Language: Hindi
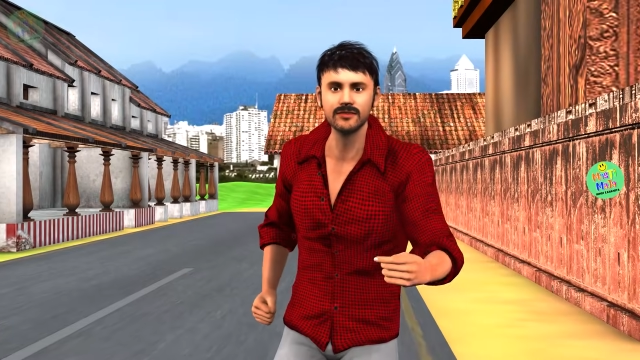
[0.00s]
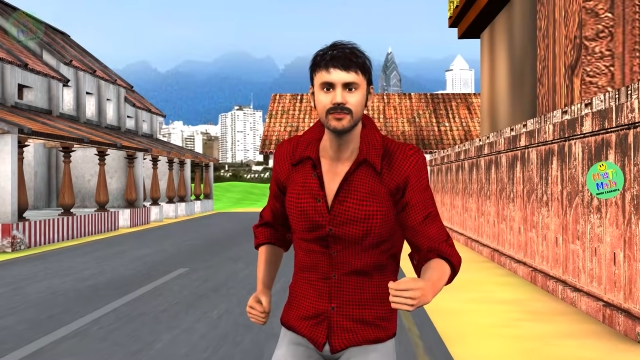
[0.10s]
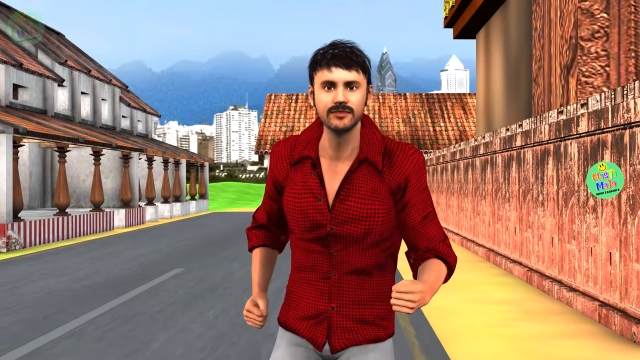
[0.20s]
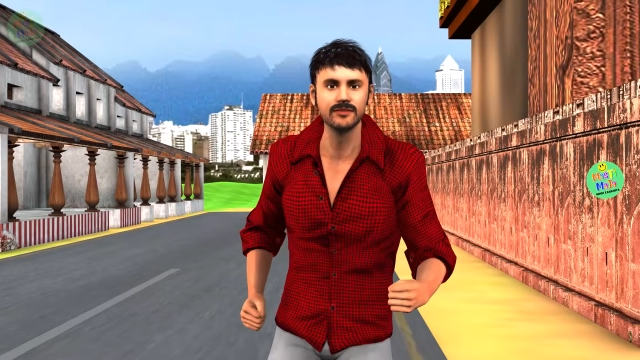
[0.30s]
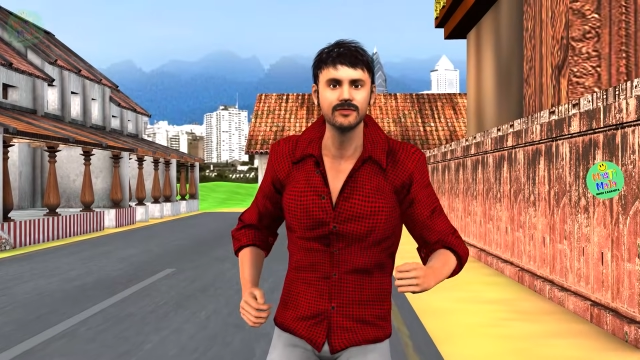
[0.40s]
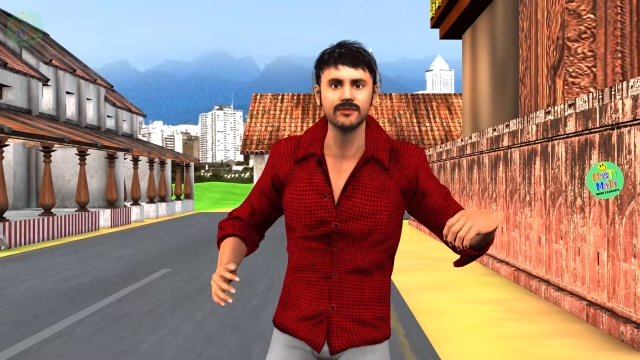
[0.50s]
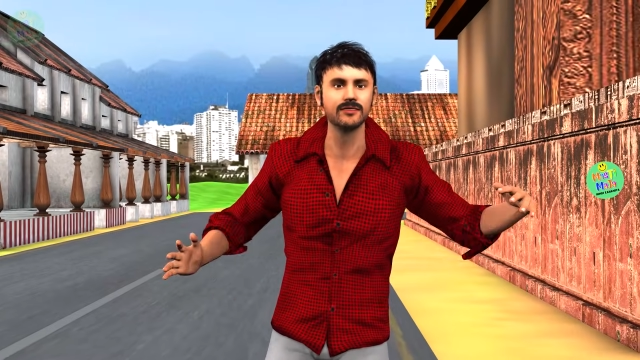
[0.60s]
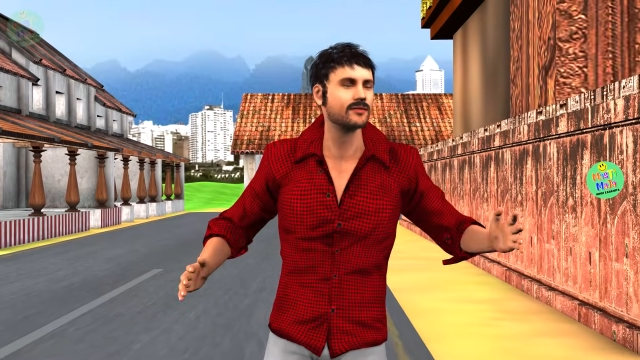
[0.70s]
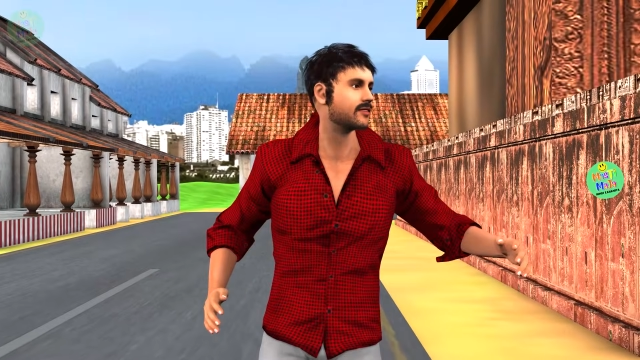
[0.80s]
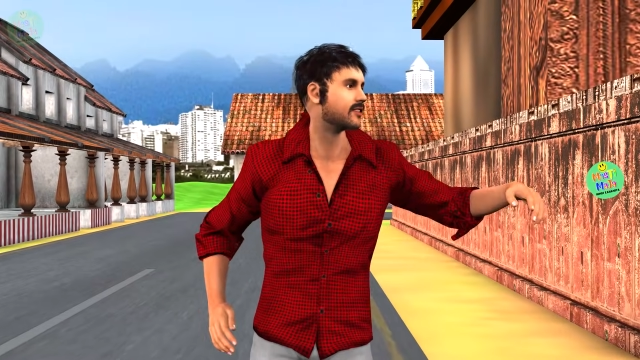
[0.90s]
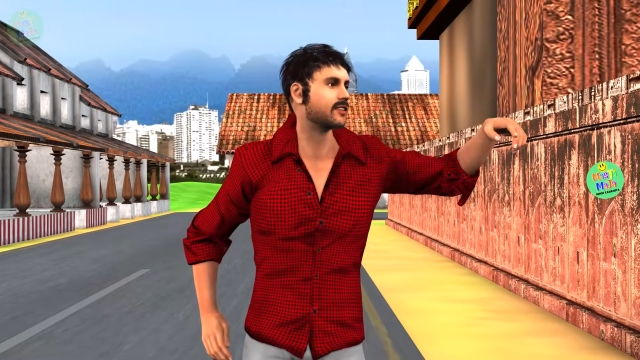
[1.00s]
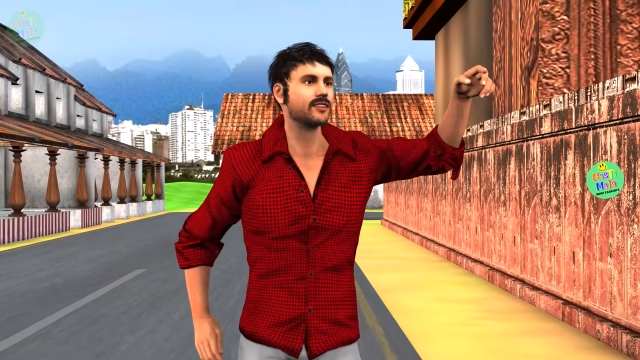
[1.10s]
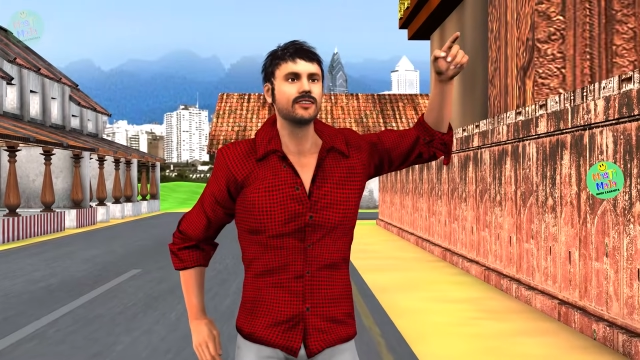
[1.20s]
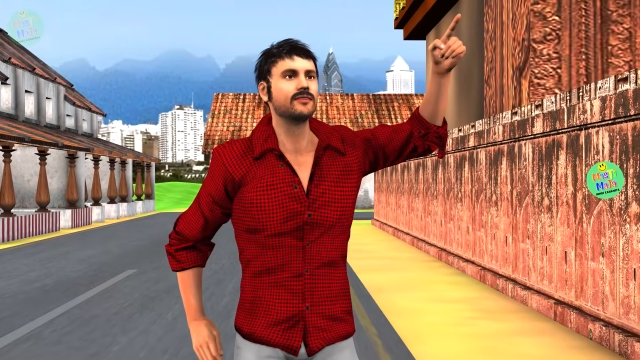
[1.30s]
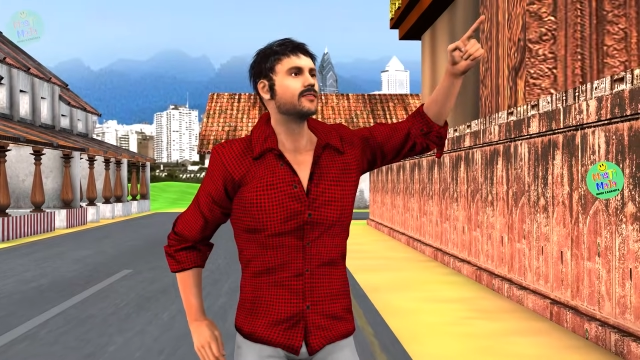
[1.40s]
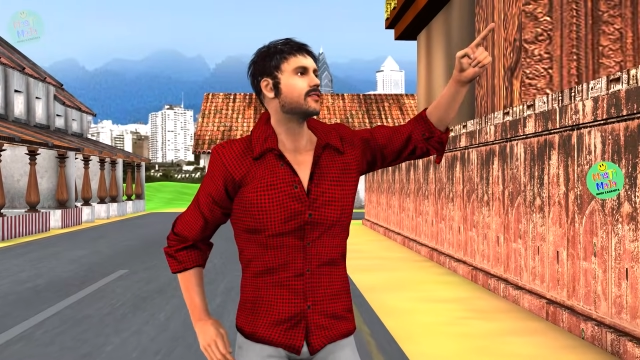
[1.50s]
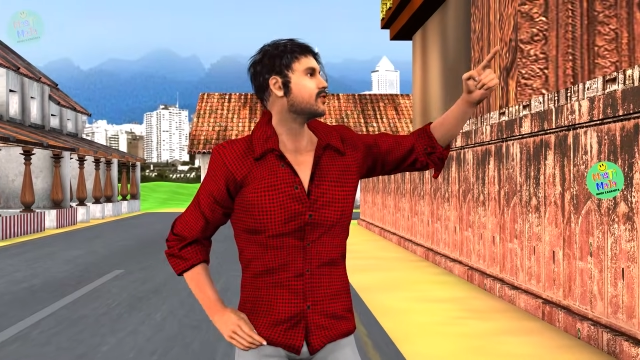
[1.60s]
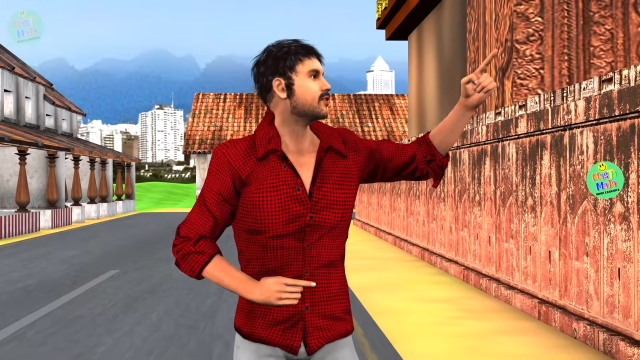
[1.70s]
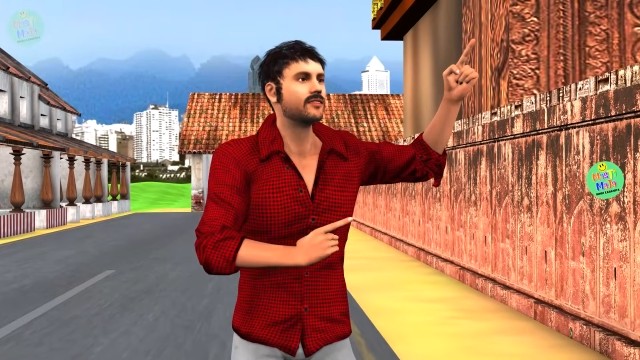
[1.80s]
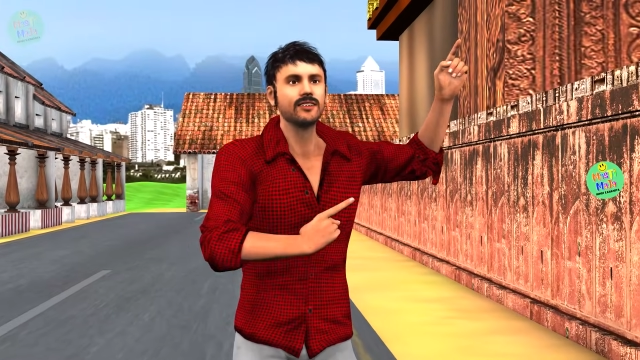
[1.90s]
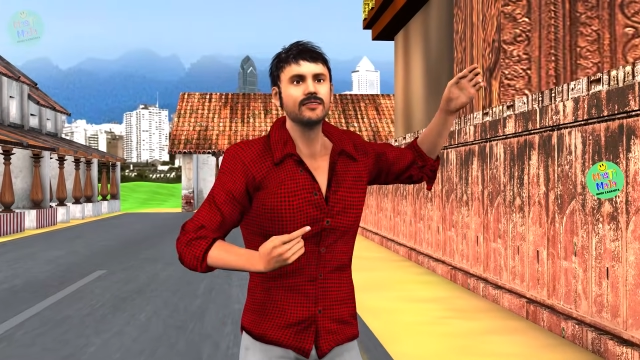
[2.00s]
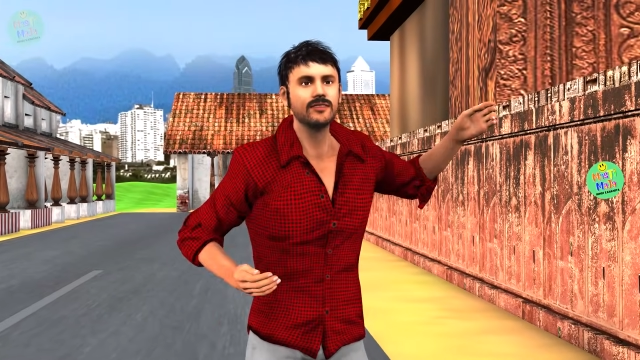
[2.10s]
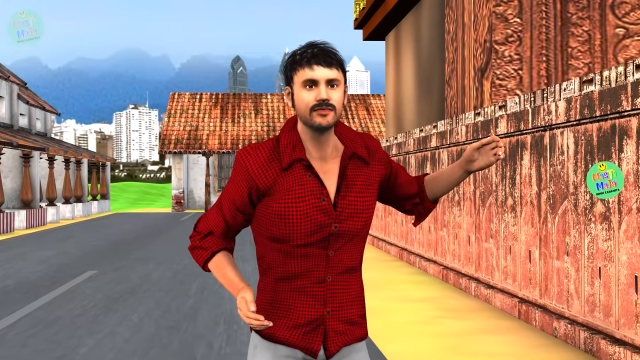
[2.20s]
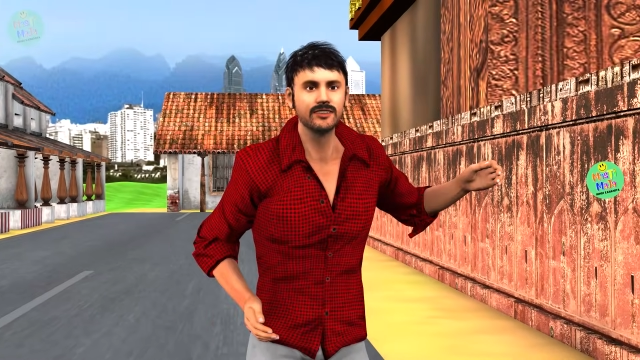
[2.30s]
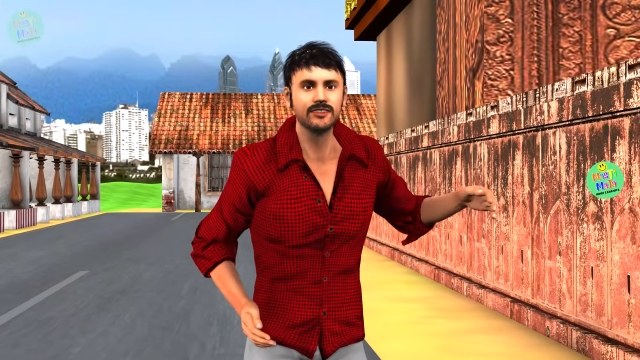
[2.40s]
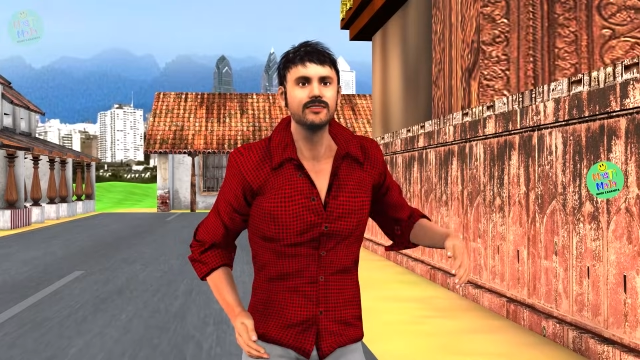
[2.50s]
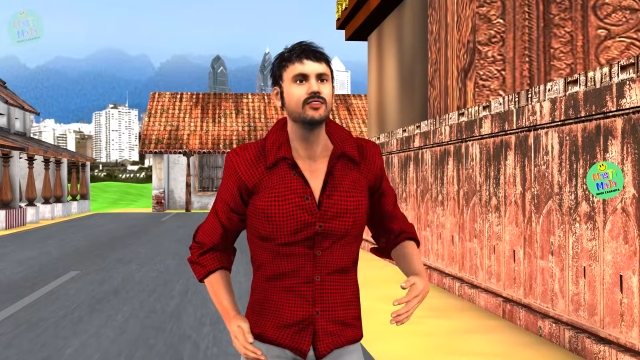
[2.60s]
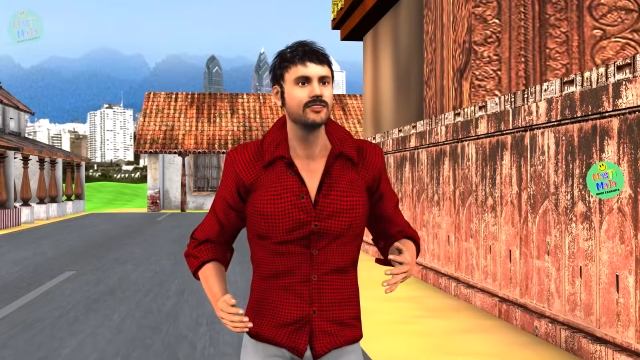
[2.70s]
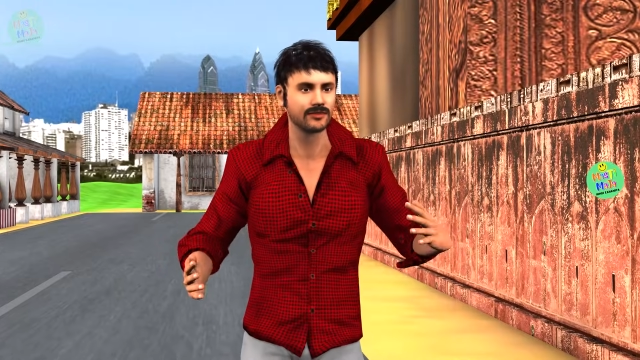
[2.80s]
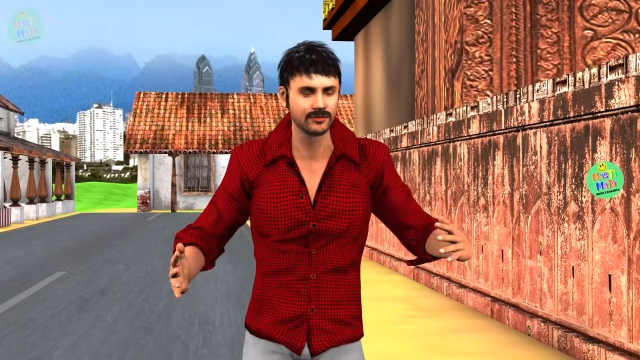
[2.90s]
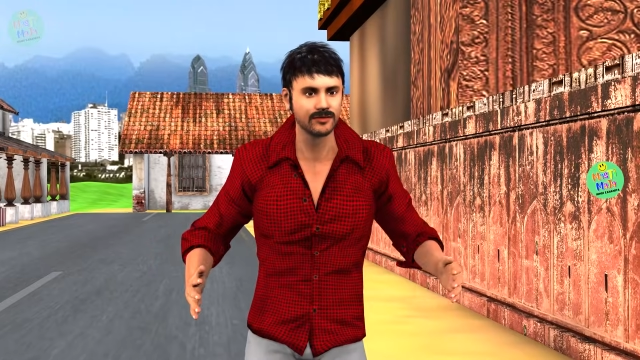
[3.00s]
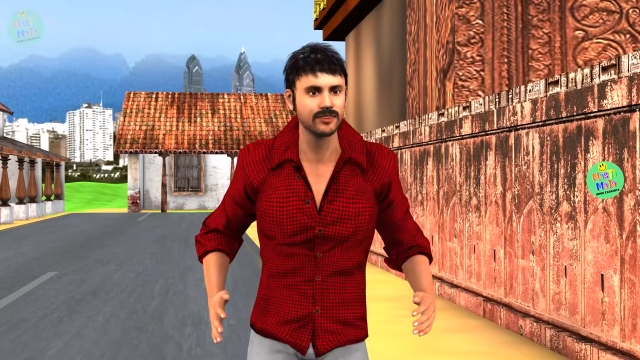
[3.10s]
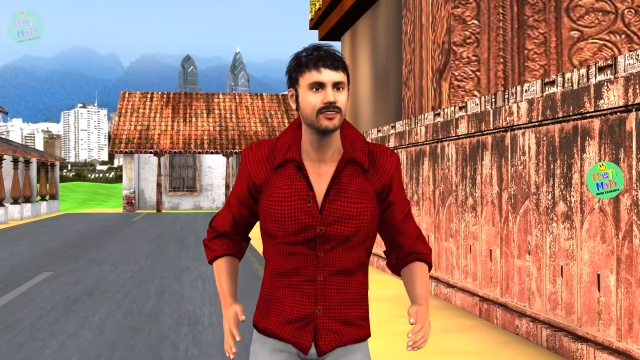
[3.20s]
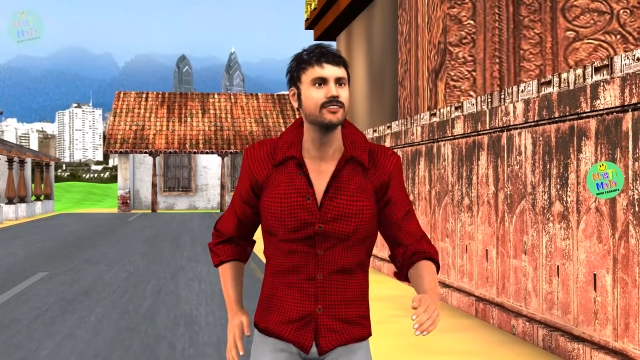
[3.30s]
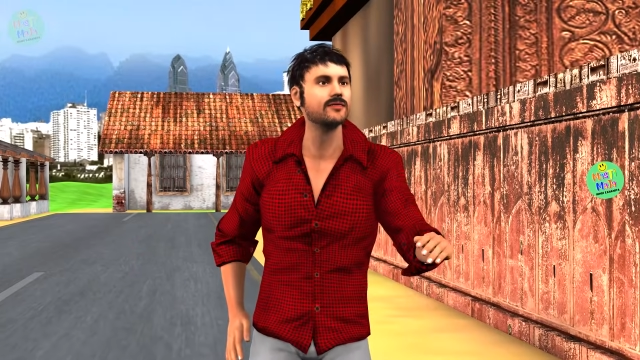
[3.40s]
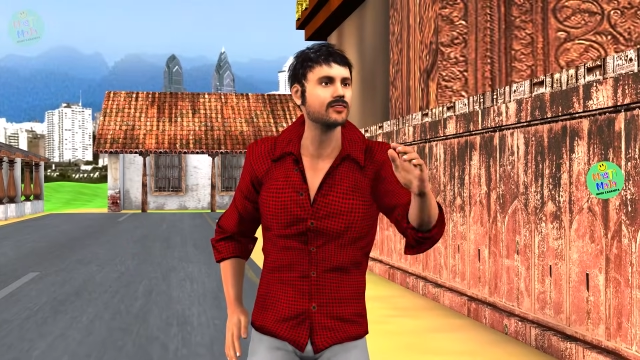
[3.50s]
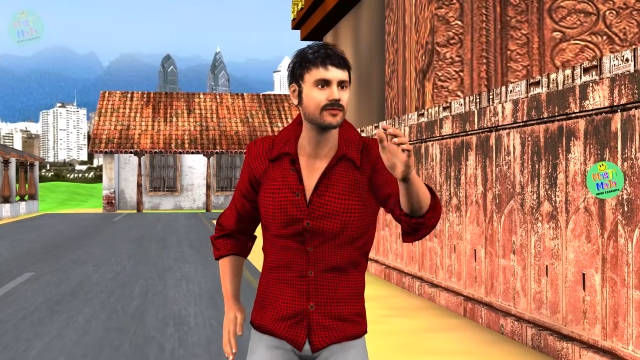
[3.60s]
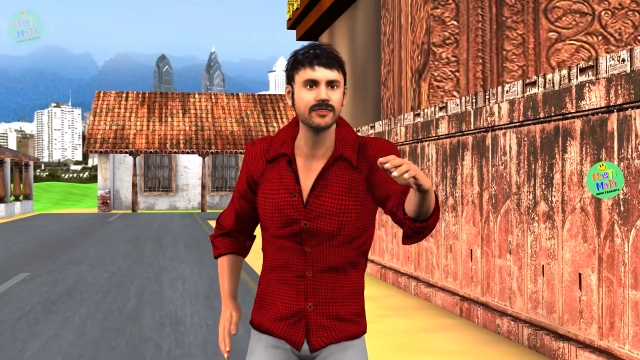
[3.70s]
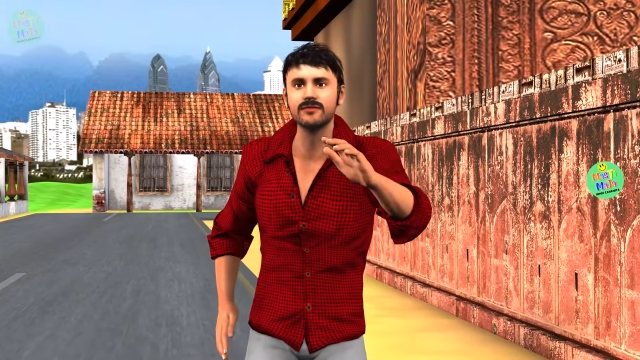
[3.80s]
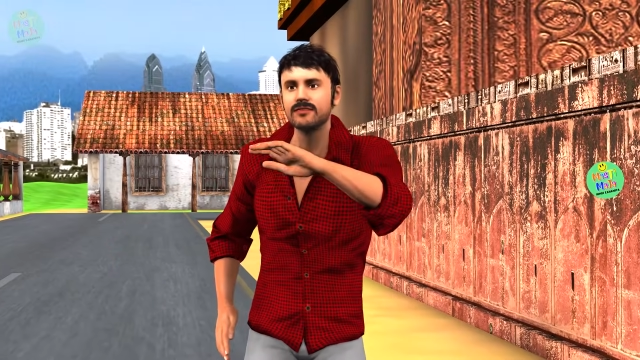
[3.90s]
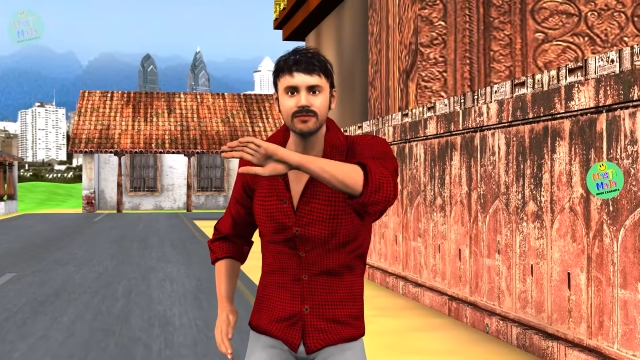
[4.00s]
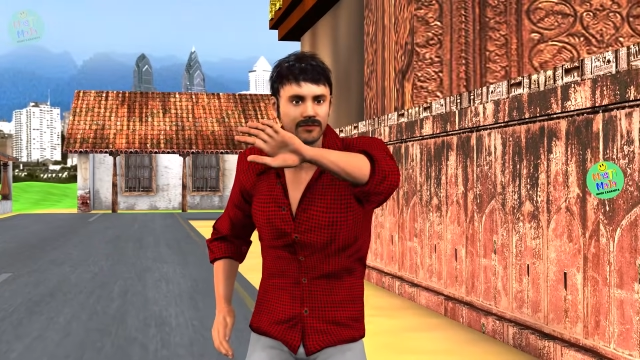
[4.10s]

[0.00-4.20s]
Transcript: ओह तो गांव वालों को परेशान करने की साजिश की है इस मुखिया ने